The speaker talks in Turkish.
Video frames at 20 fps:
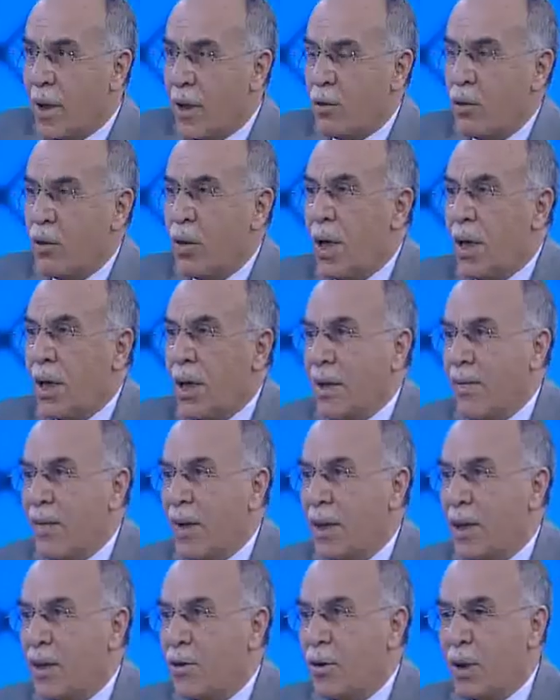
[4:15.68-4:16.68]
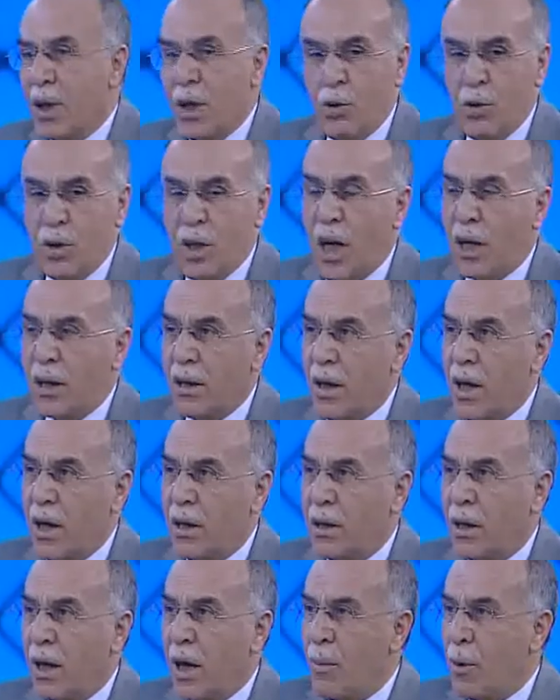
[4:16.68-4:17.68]
Dünyada da faydası yok. E, yüz altın
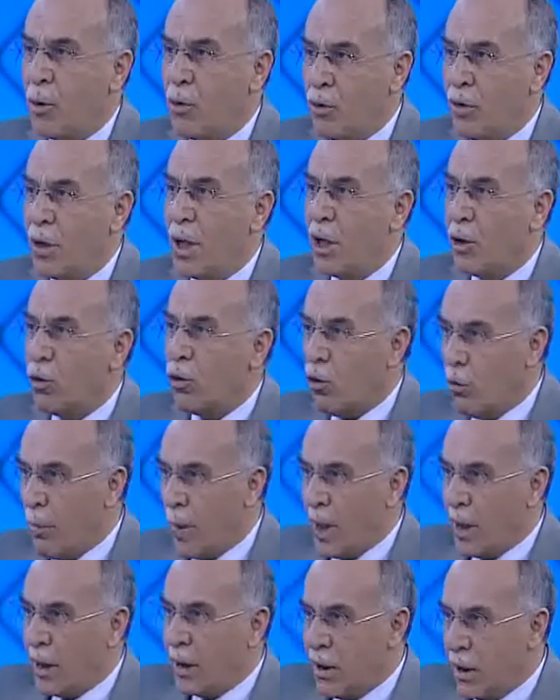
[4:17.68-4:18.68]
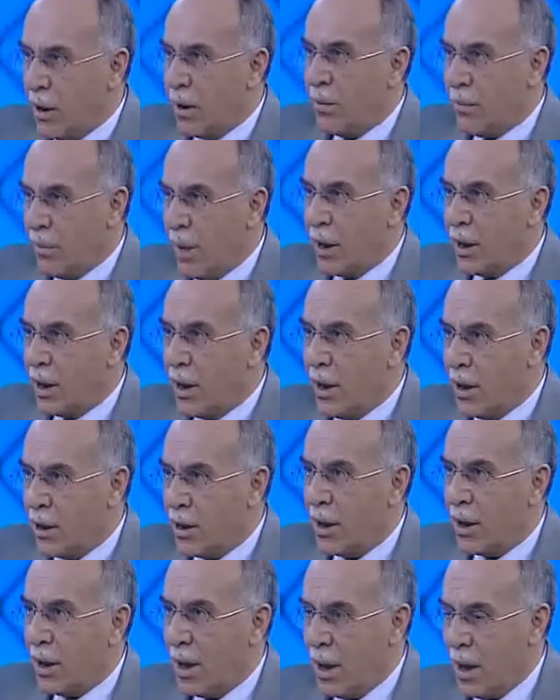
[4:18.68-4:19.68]
aldı ama yüz tane de zulma yedi. Mak e,
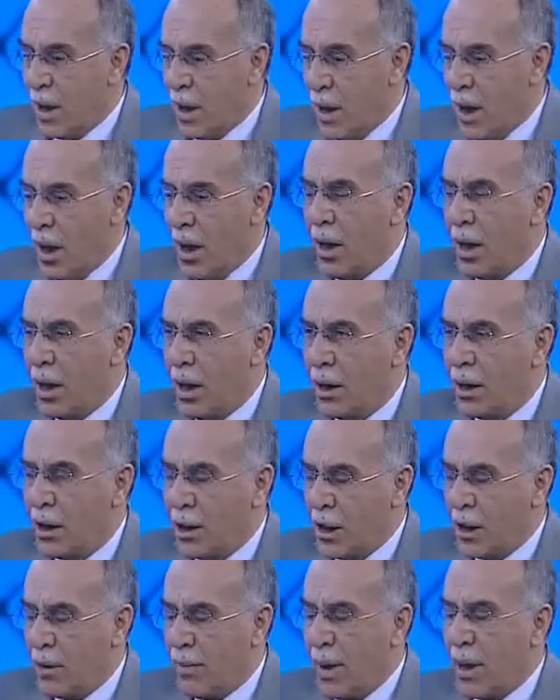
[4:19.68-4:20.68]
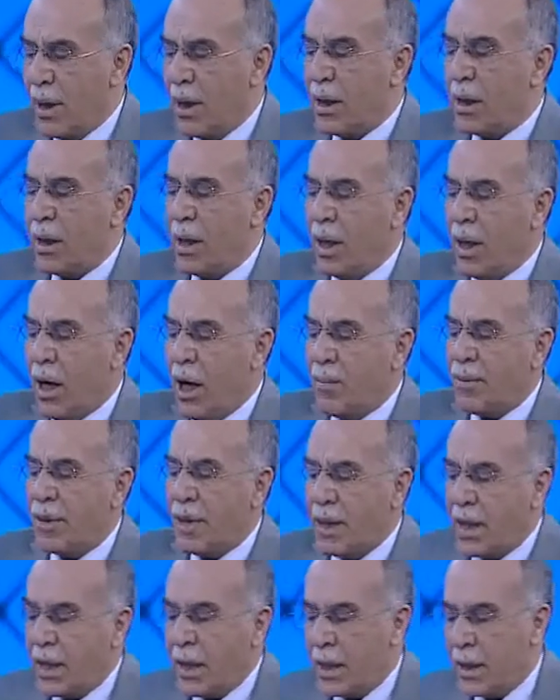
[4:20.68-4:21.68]
şeyde, e, netice itibariyle e,
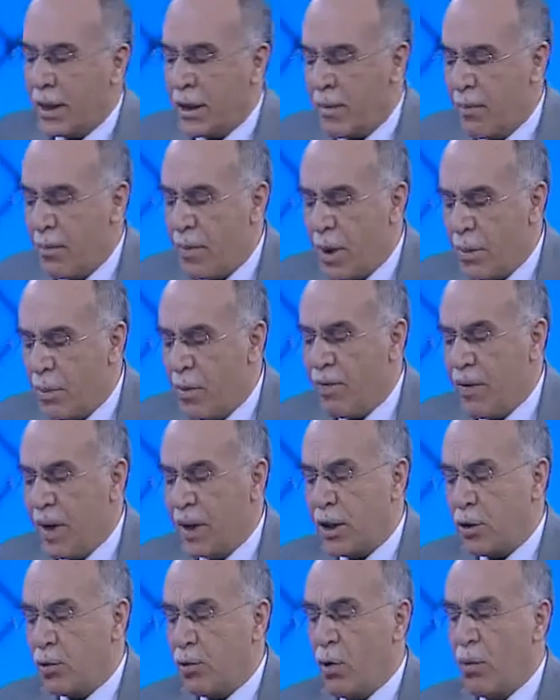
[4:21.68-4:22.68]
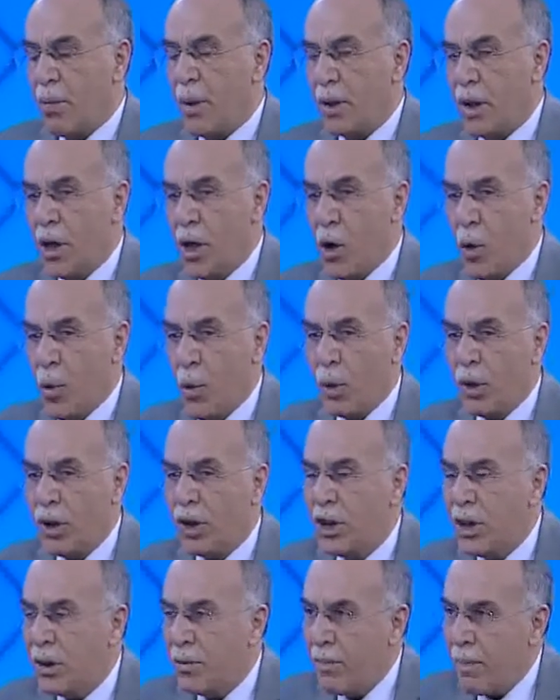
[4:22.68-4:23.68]
hapse de girdi. Bir faydası olmadı. Onun
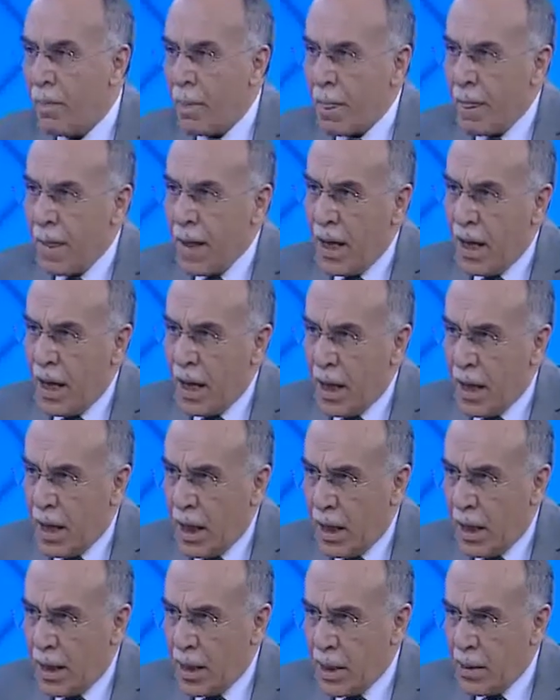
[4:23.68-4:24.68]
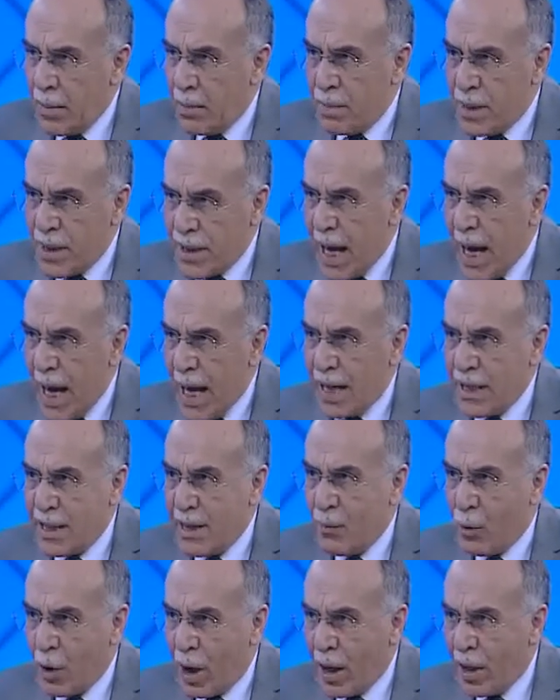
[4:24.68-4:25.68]
için e, bize
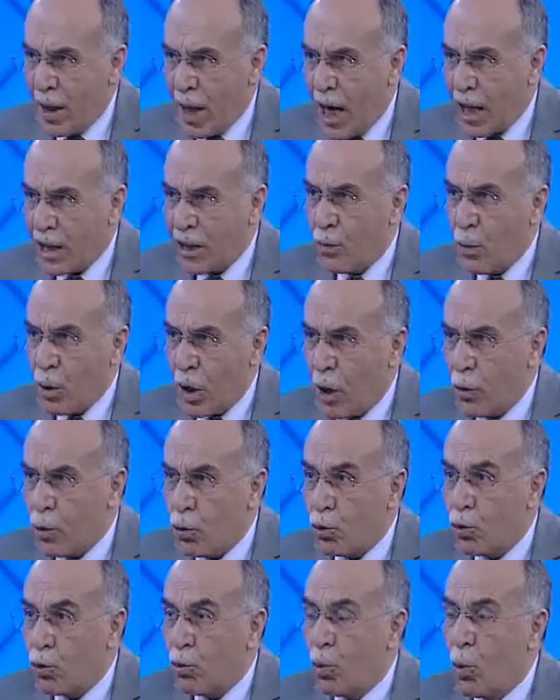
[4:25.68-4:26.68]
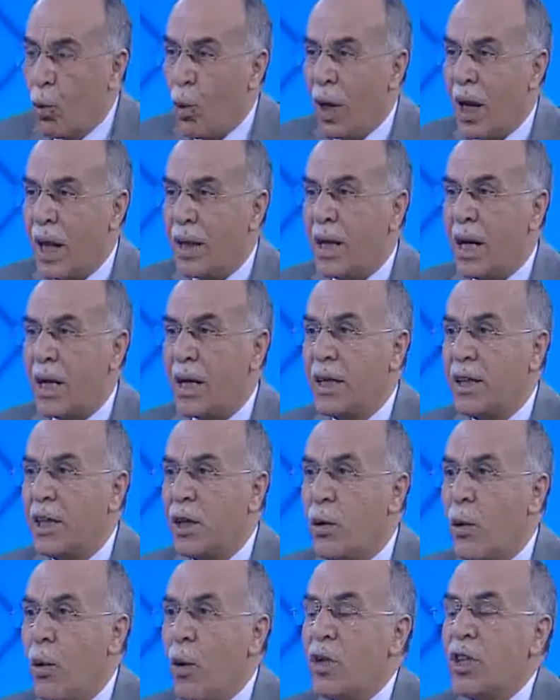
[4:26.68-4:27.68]
elzem olan, lazım olan, lüzumlu olanlar
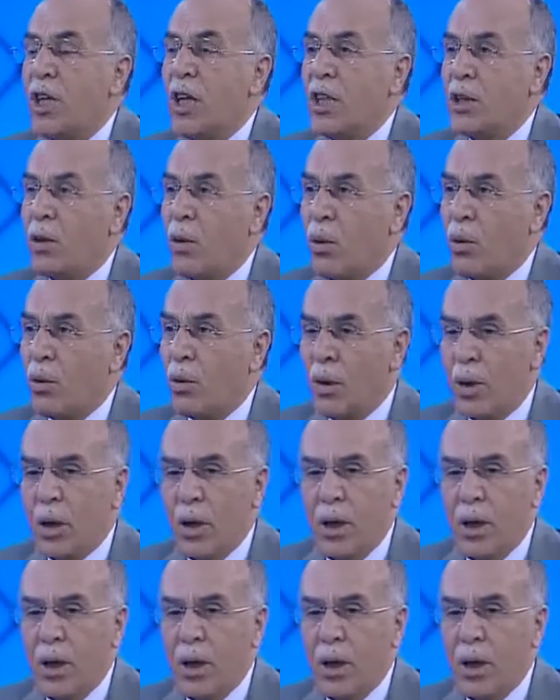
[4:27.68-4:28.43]
nedir? Öncelikle onu.